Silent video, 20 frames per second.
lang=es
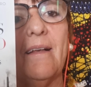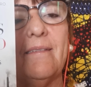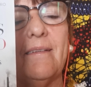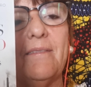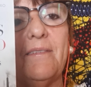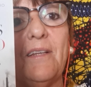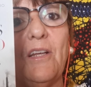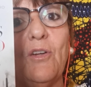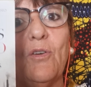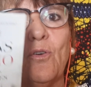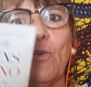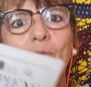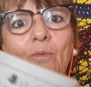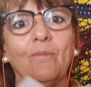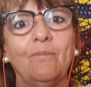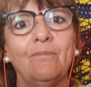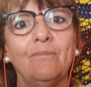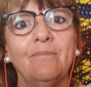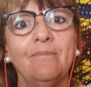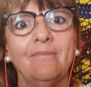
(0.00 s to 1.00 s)

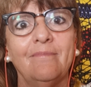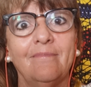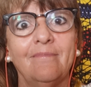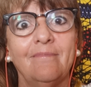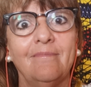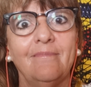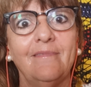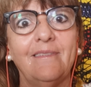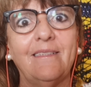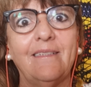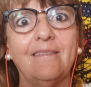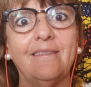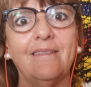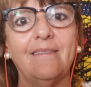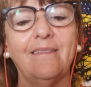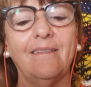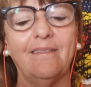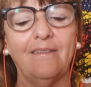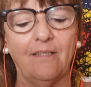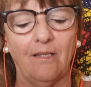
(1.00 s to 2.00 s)
Asesino. Cha,
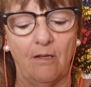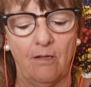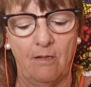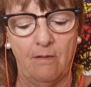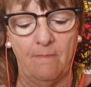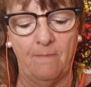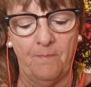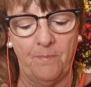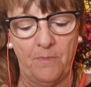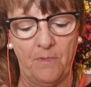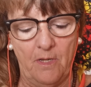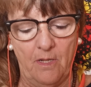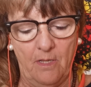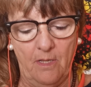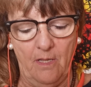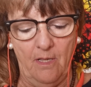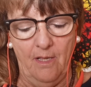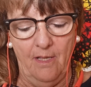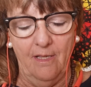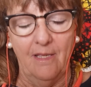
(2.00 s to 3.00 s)
cha, cha,
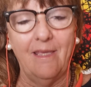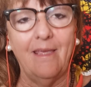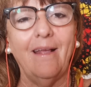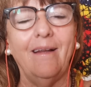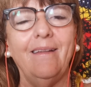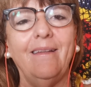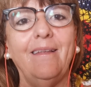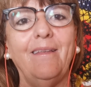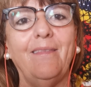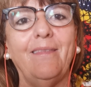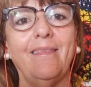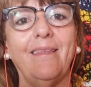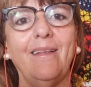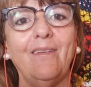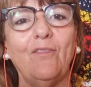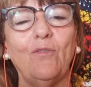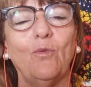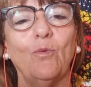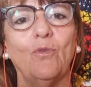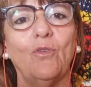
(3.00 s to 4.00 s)
Y él
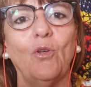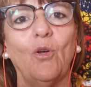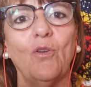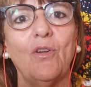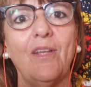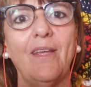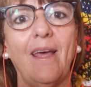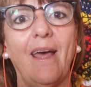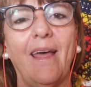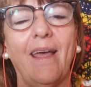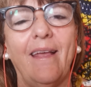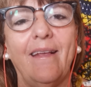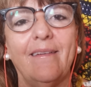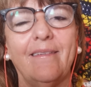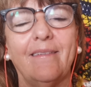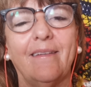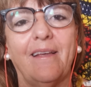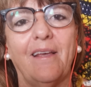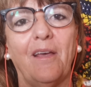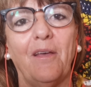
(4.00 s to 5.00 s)
dice, su teoría
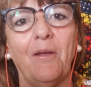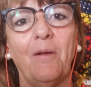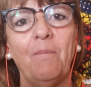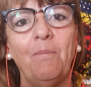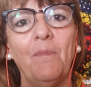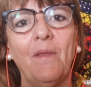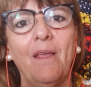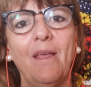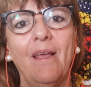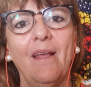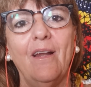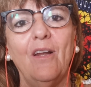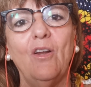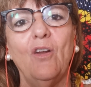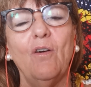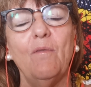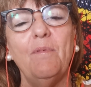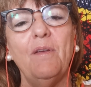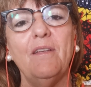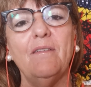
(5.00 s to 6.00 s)
es que
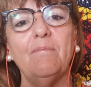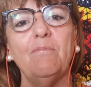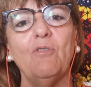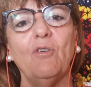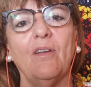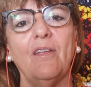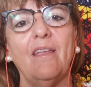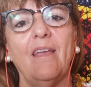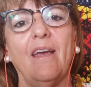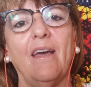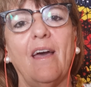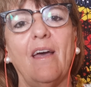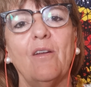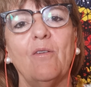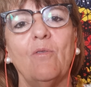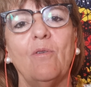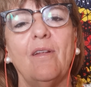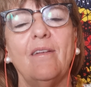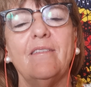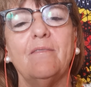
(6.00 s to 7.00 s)
lo mismo que
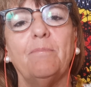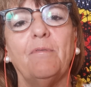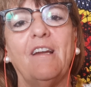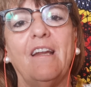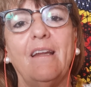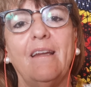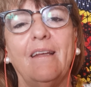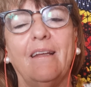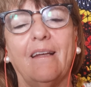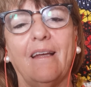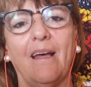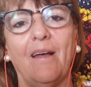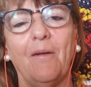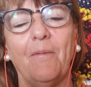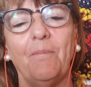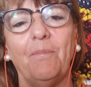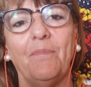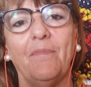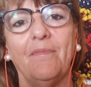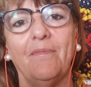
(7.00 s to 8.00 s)
llegaron a y
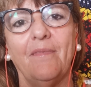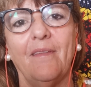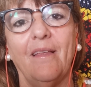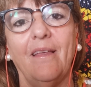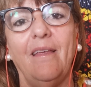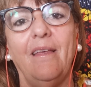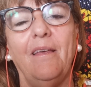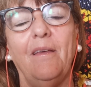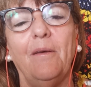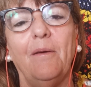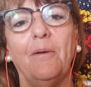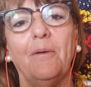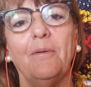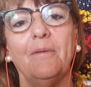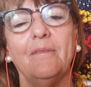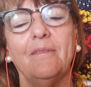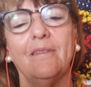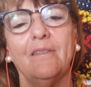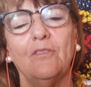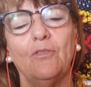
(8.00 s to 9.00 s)

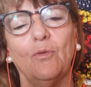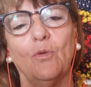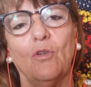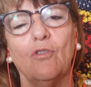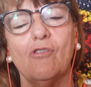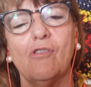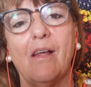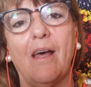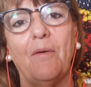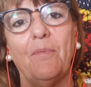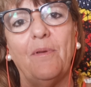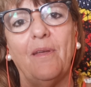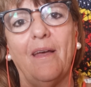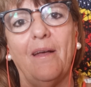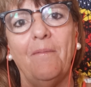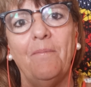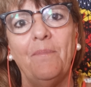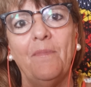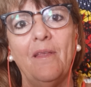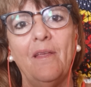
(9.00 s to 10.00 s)
eh, en
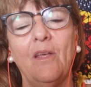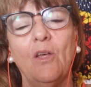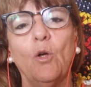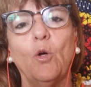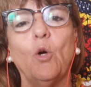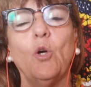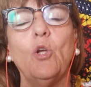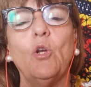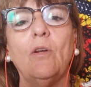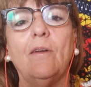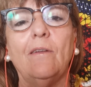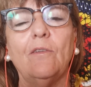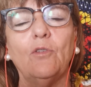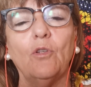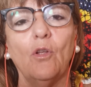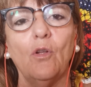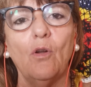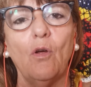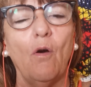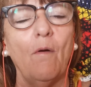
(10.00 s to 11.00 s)
Yugoslavia, cogieron a
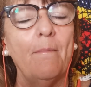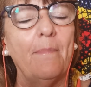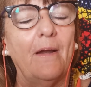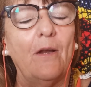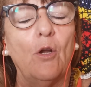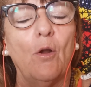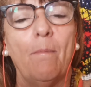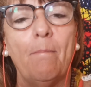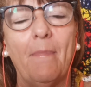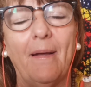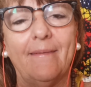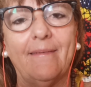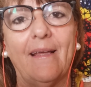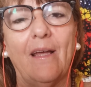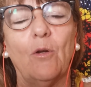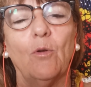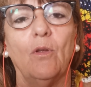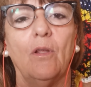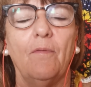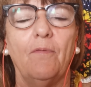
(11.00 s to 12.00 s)
todos los hombres y los
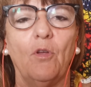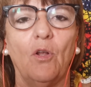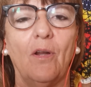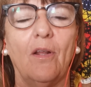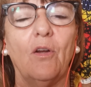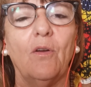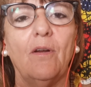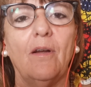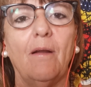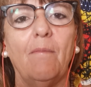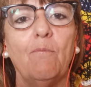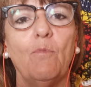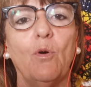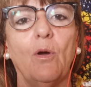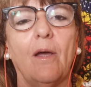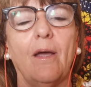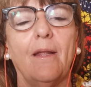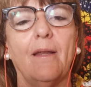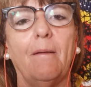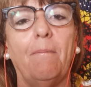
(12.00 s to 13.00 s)
mataron y violaron a las
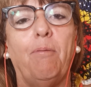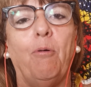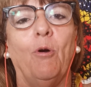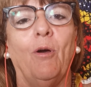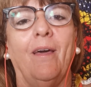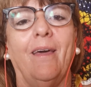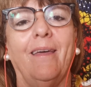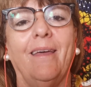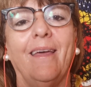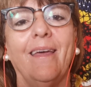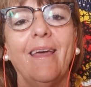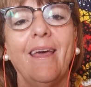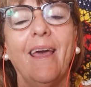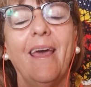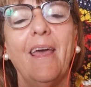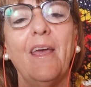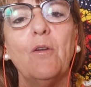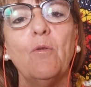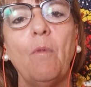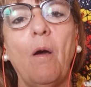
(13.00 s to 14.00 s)
mujeres pues,
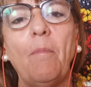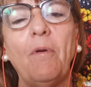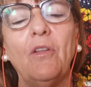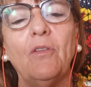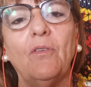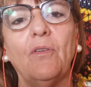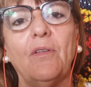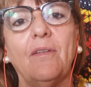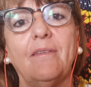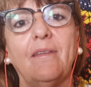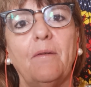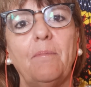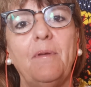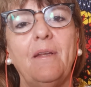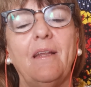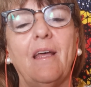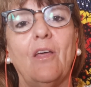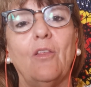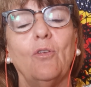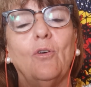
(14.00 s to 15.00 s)
en un momento
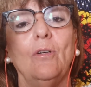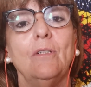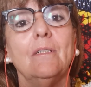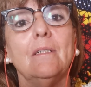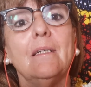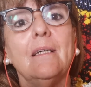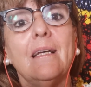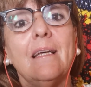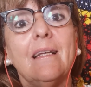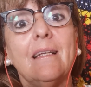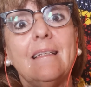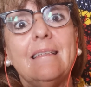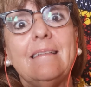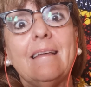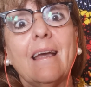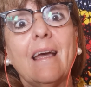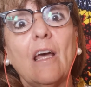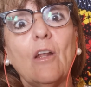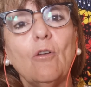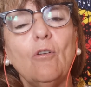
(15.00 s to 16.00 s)
determinado,
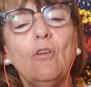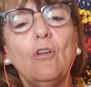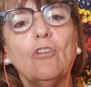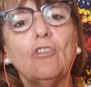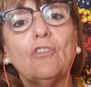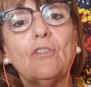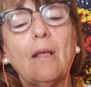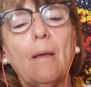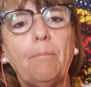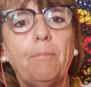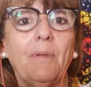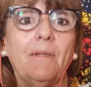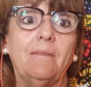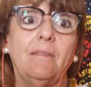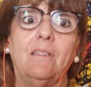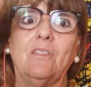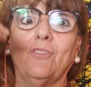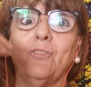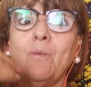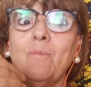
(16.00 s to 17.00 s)
llegaron los
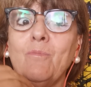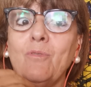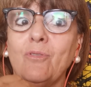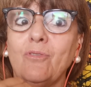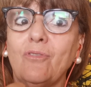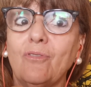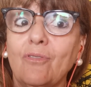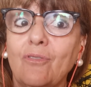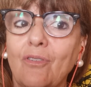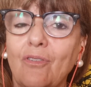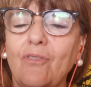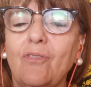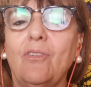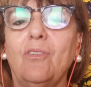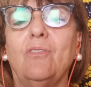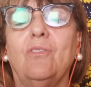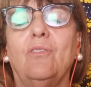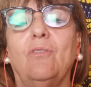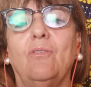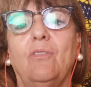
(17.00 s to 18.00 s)
sapiens, que somos
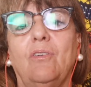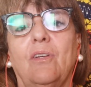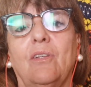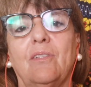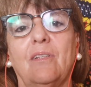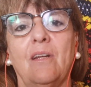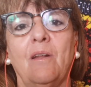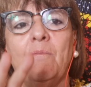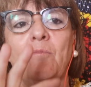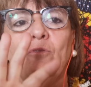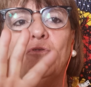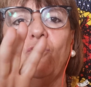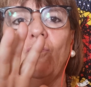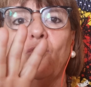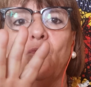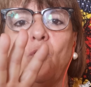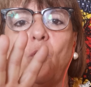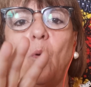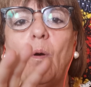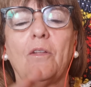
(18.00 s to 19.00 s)
nosotros, que tenemos
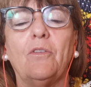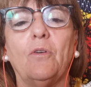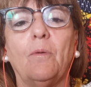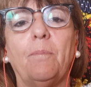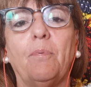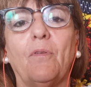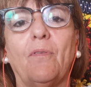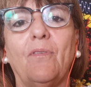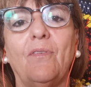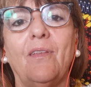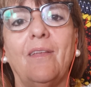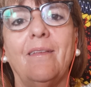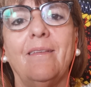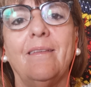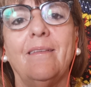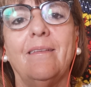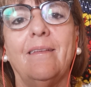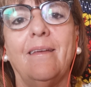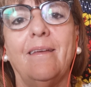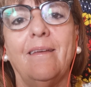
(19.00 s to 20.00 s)
un
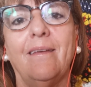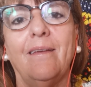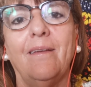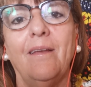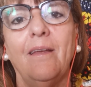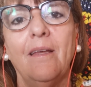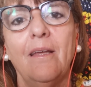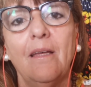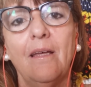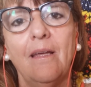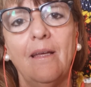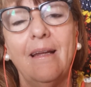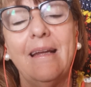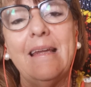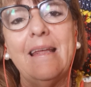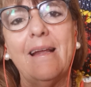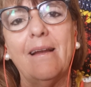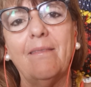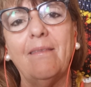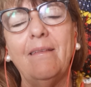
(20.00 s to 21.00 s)
4% de
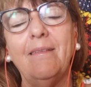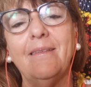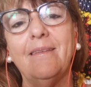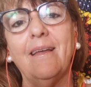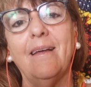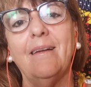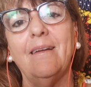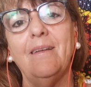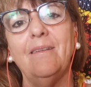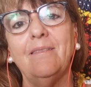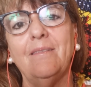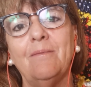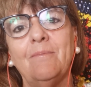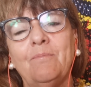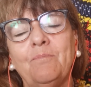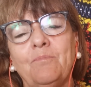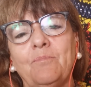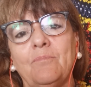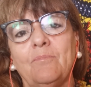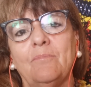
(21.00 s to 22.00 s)
neandertales,